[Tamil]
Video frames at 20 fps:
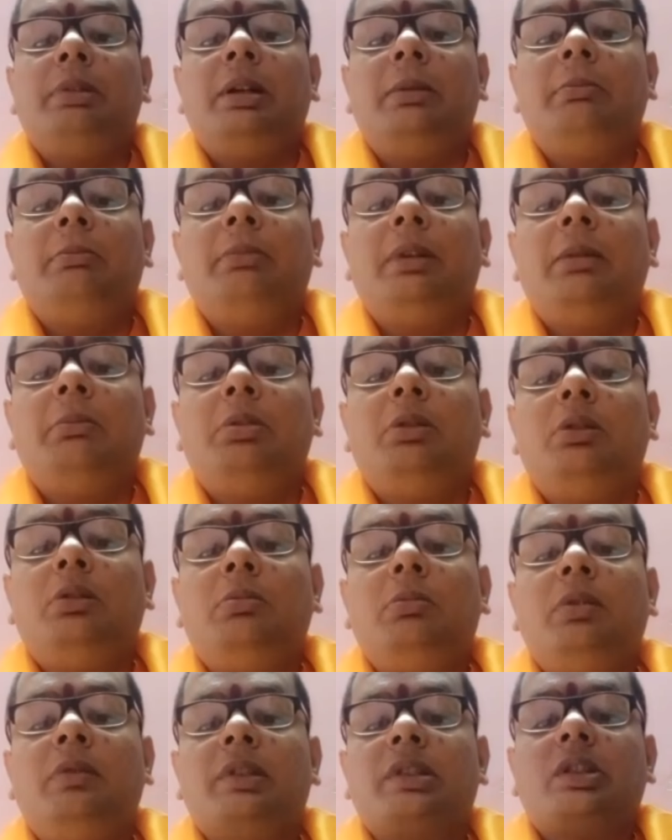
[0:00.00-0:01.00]
பிரம்ம
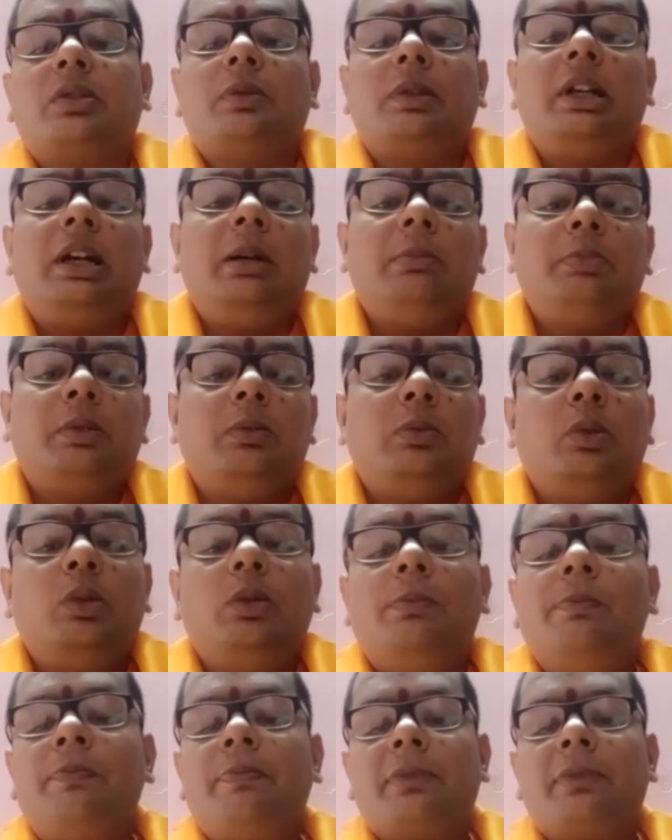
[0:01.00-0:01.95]
பூத்புவஸ்வரா பவோம்